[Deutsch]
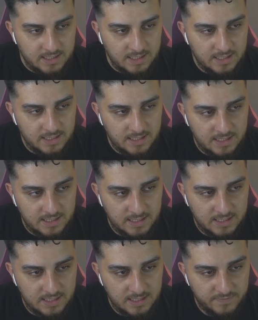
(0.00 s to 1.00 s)

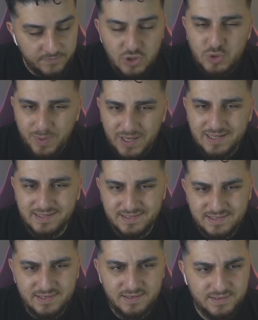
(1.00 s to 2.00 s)
Ah, wird spannend,
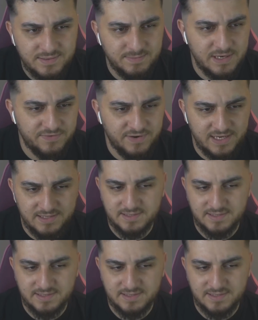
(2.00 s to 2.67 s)
mein Freund.